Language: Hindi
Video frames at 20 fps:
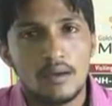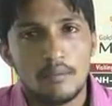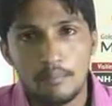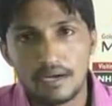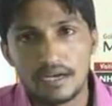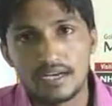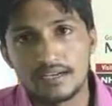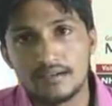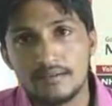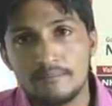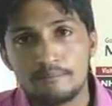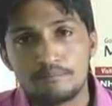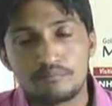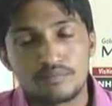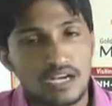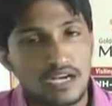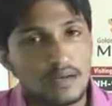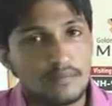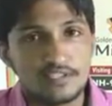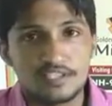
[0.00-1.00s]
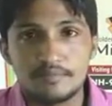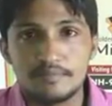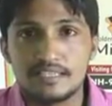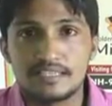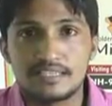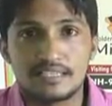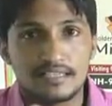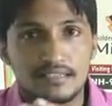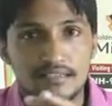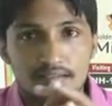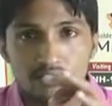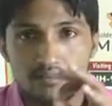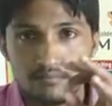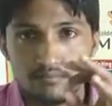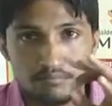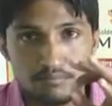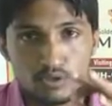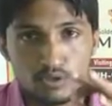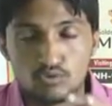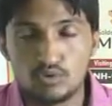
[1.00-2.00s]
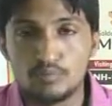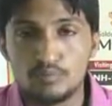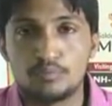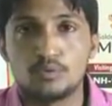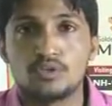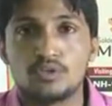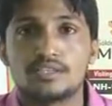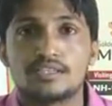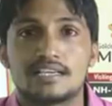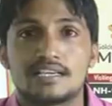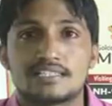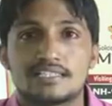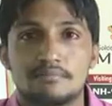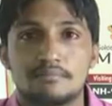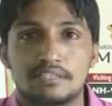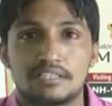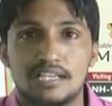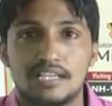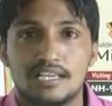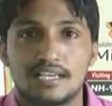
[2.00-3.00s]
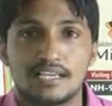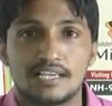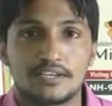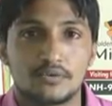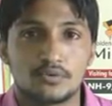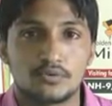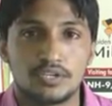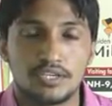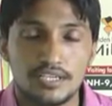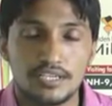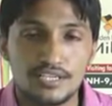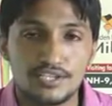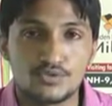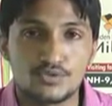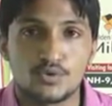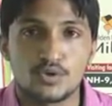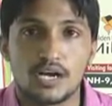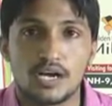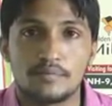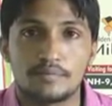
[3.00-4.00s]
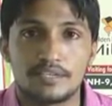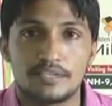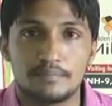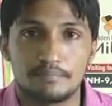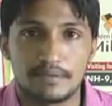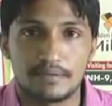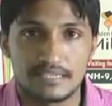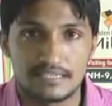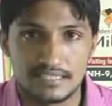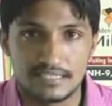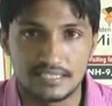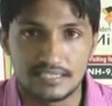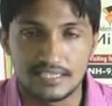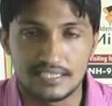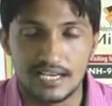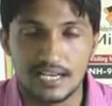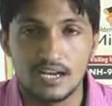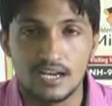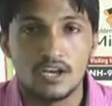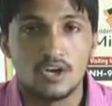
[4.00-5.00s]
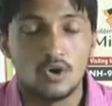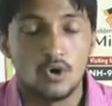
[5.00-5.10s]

मगर अब समीकरण बिल्कुल पूरी तरह से बदलेंगे क्योंकि इस चुनाव की परिस्थितियां